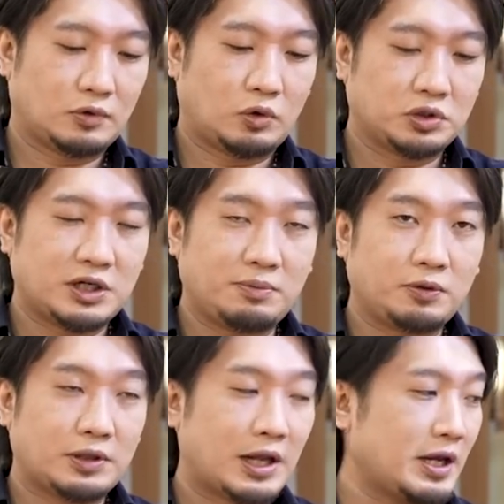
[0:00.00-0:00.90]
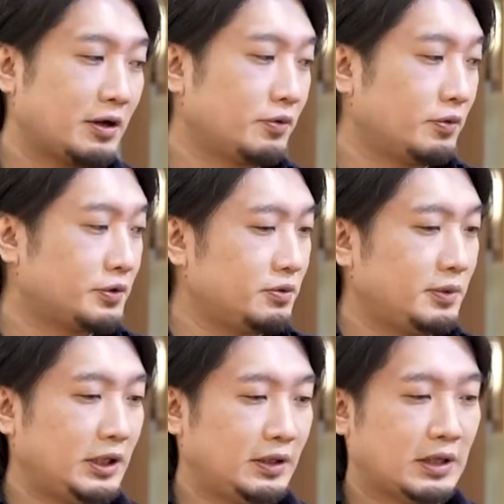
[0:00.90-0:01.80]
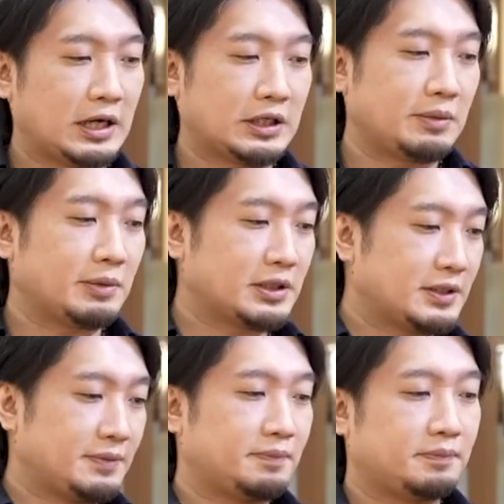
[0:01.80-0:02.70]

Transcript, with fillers: こちらも 750ml 入っています。